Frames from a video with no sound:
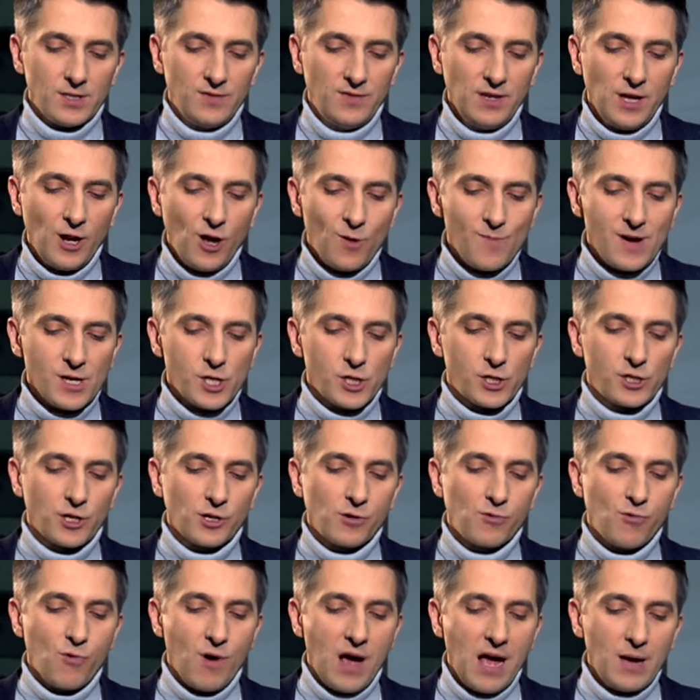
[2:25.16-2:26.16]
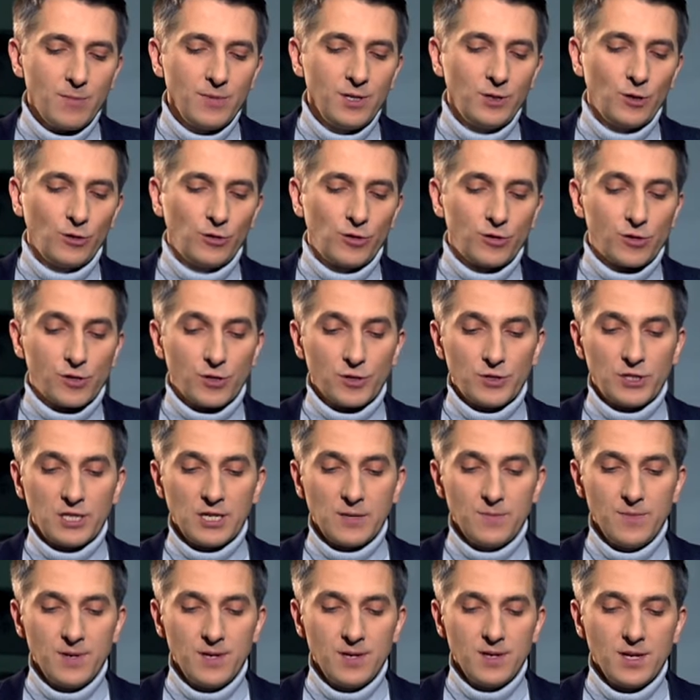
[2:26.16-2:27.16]
z wieloma szczegółami
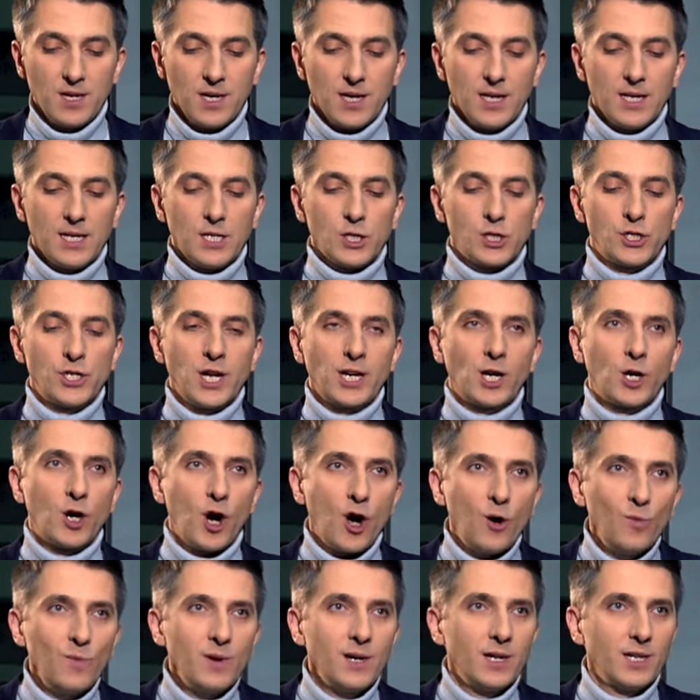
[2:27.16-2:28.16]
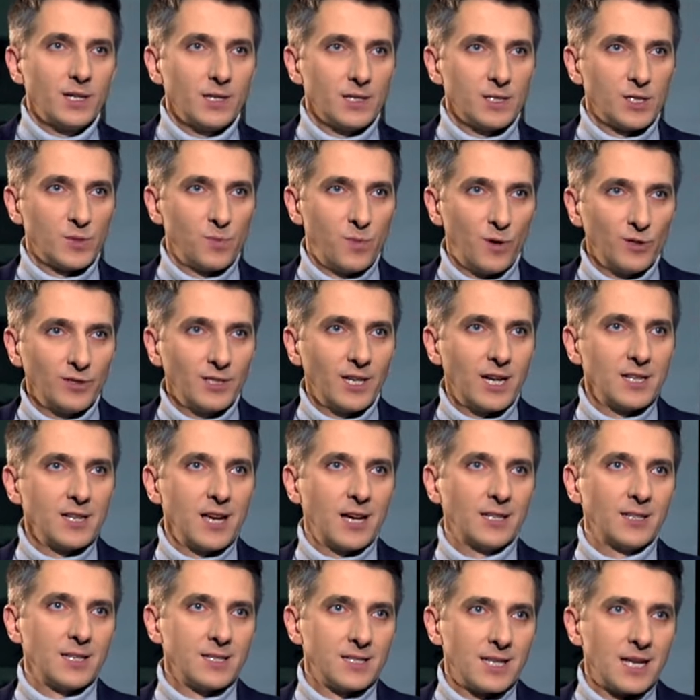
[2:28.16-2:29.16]
dotyczącymi rzekomych
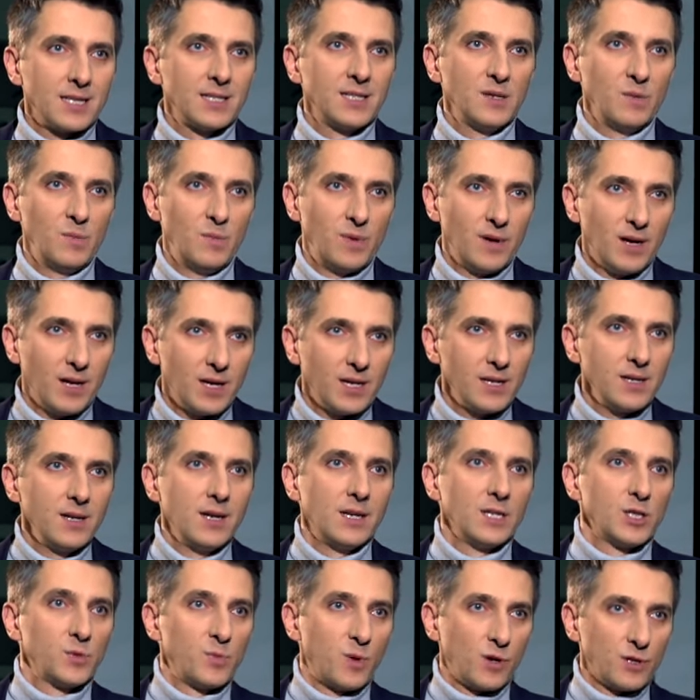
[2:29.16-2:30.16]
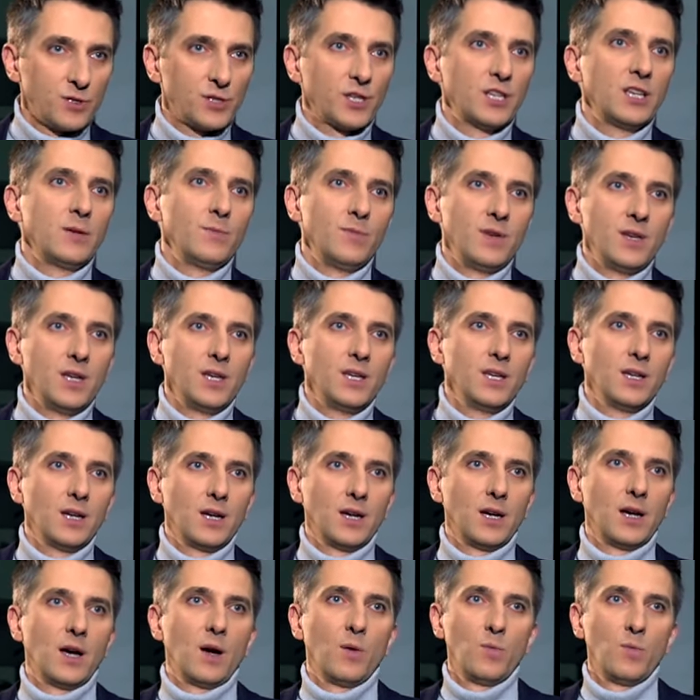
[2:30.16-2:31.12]
spotkań Anastazji P. z polskimi